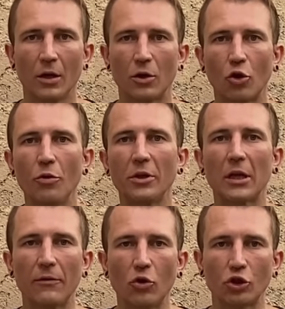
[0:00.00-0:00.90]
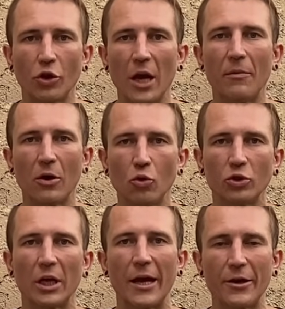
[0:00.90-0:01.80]
Кроме того, что я могу
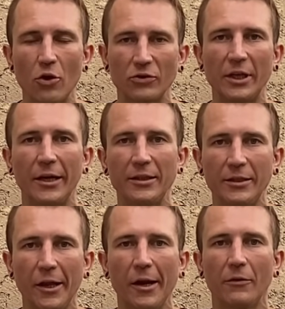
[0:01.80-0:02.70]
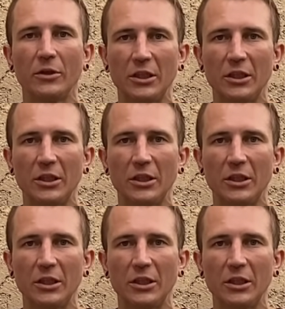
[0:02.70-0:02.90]
за IOF зарегистрировать